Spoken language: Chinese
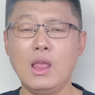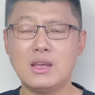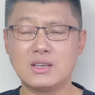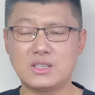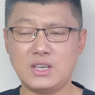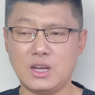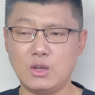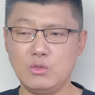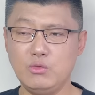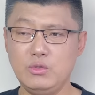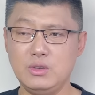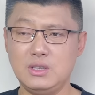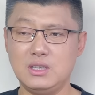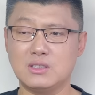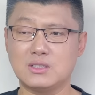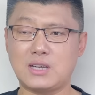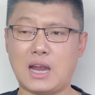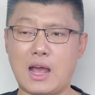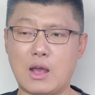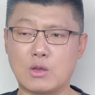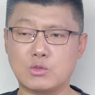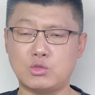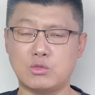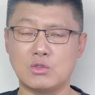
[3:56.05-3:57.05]
这个女警
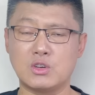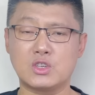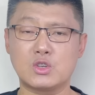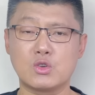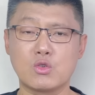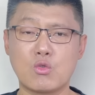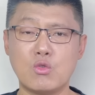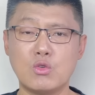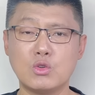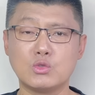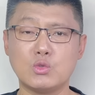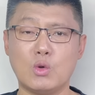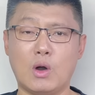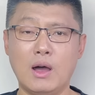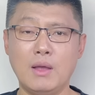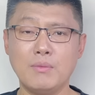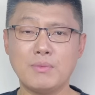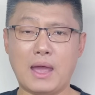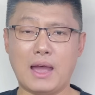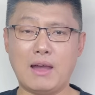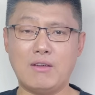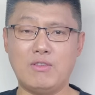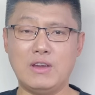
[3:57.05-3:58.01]
察从事工作啊，